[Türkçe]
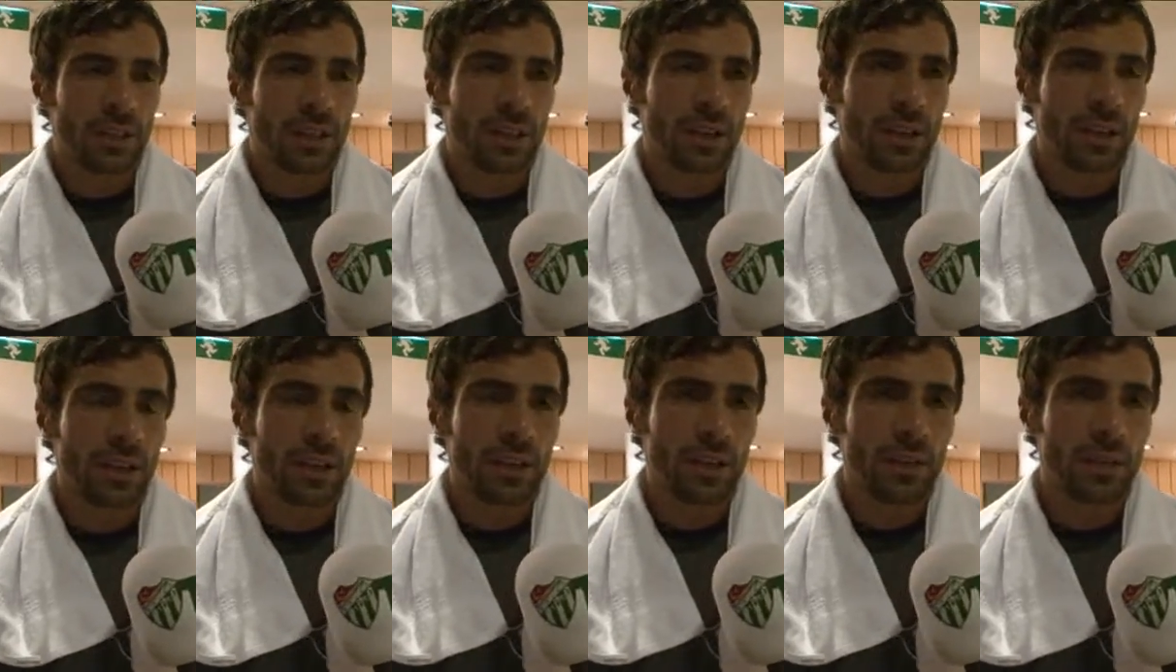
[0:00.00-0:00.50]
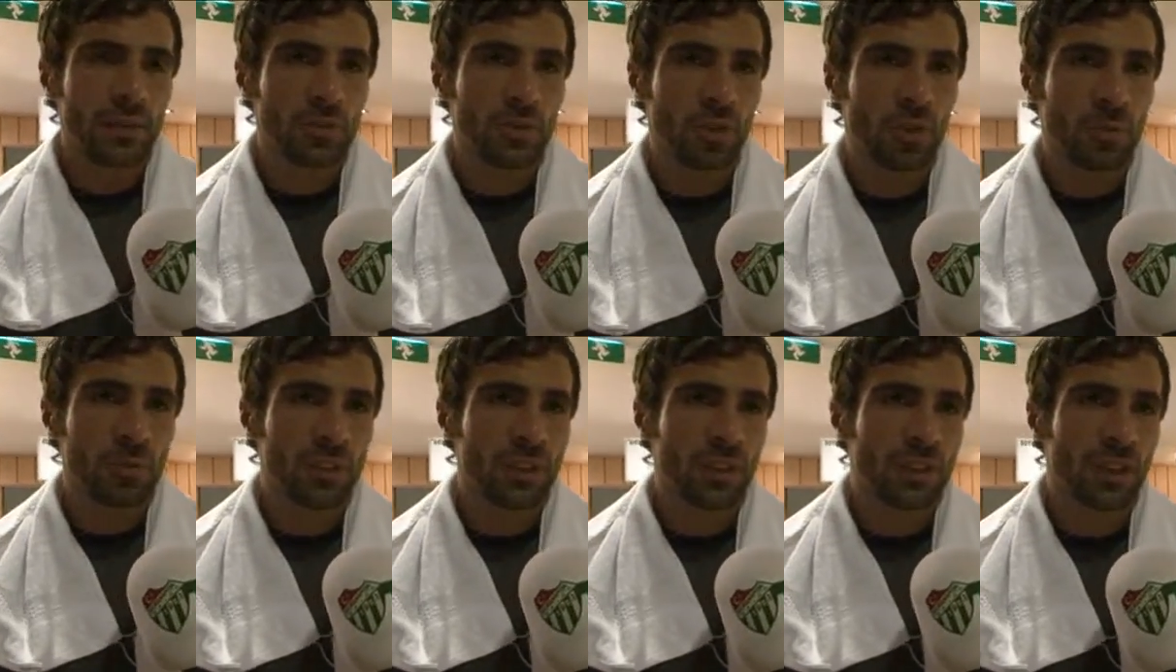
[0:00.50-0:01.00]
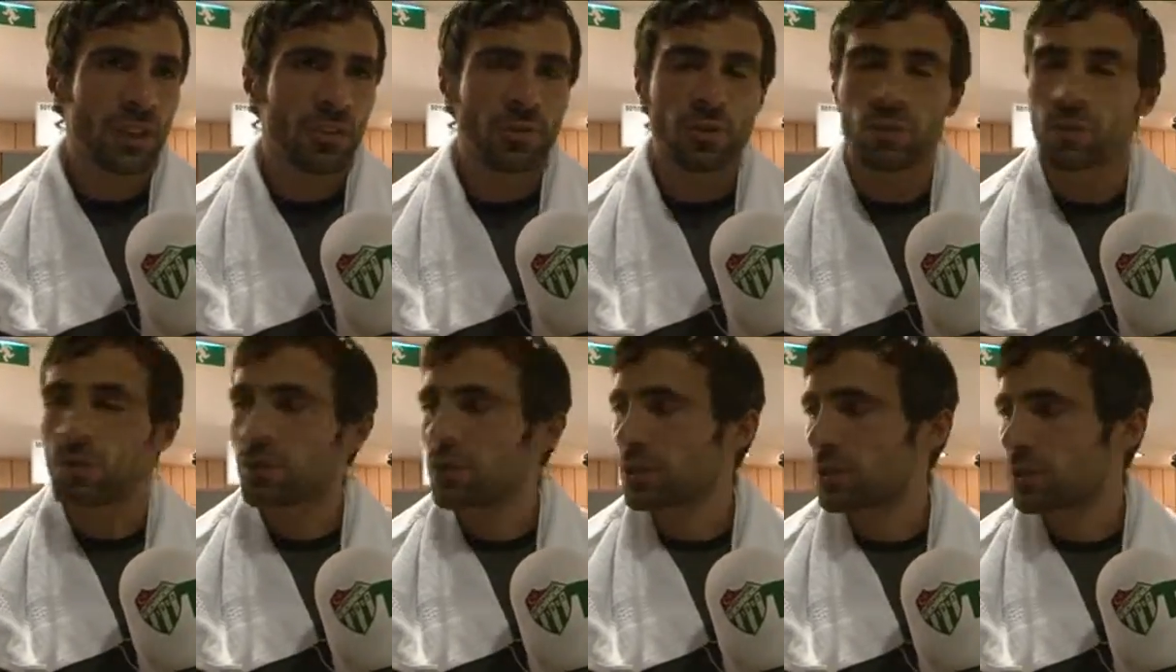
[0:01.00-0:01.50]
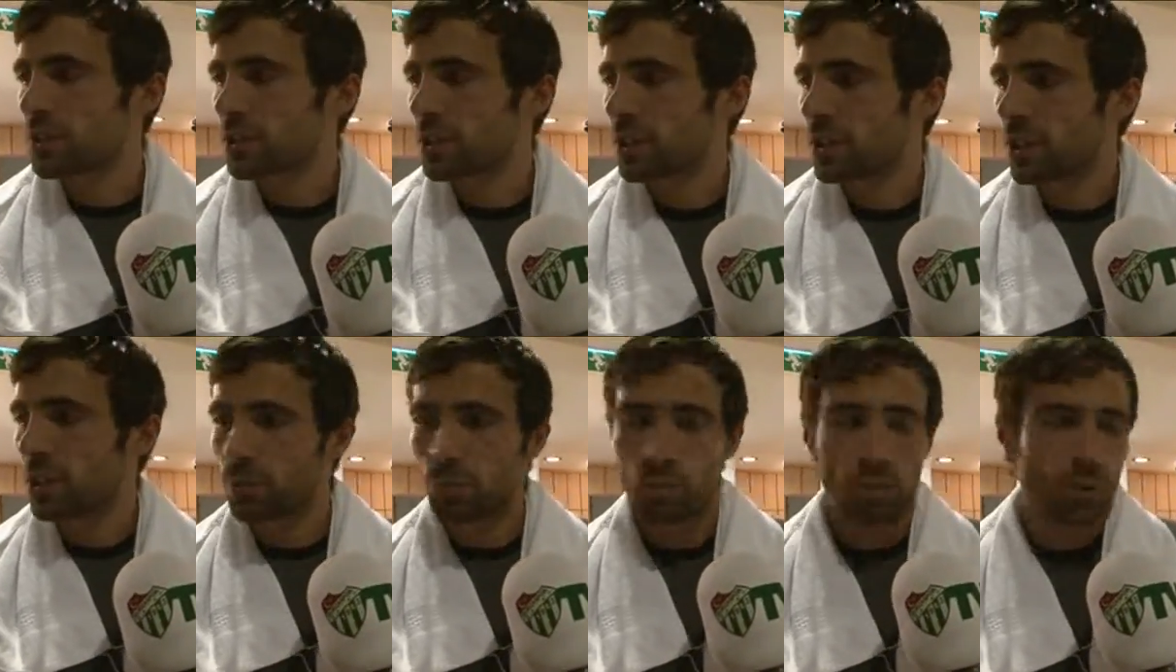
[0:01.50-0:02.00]
Ee, son bir sınav oldu. İşte
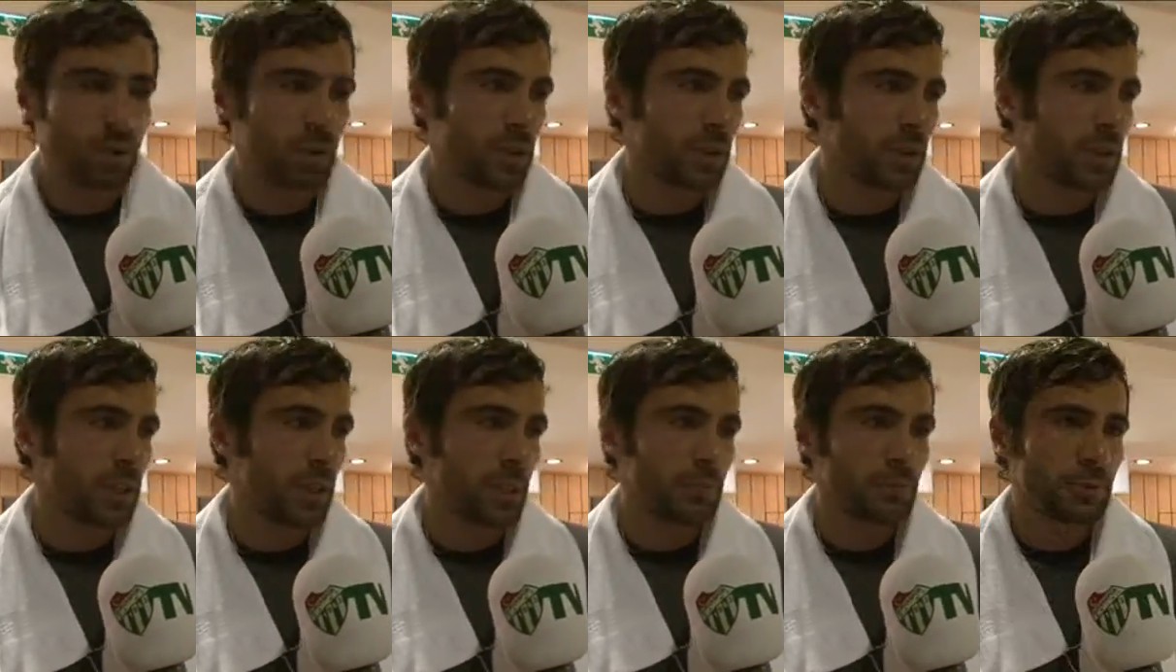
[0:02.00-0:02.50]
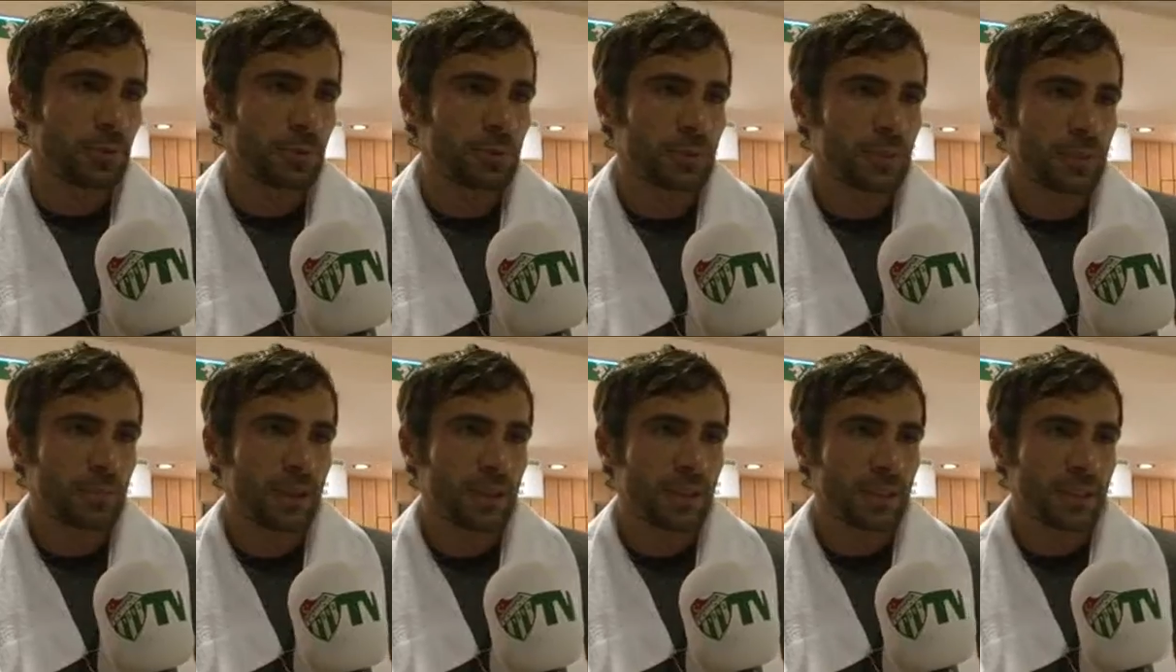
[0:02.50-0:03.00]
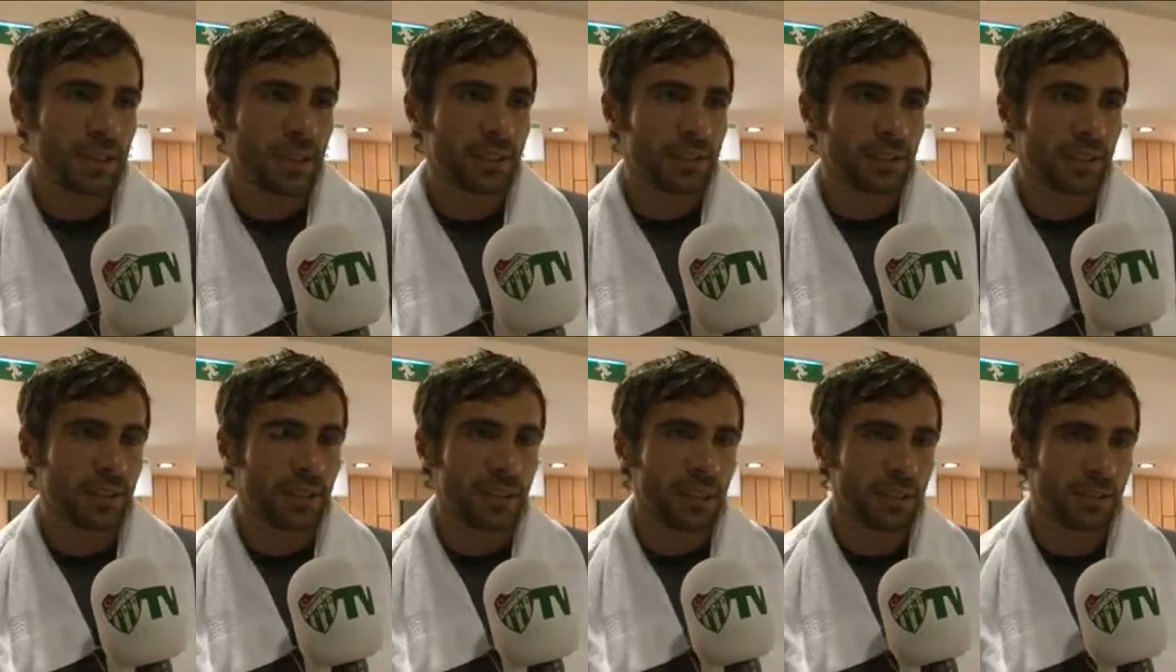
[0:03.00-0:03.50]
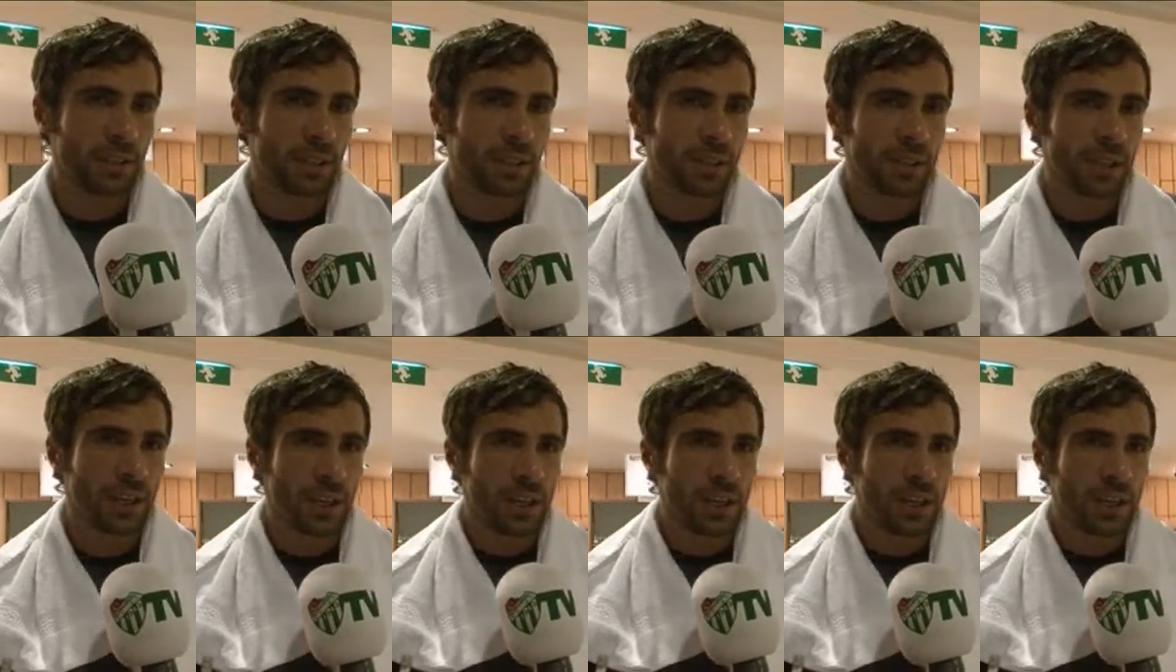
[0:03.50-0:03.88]
bu yaptığımız bazı hatalar var.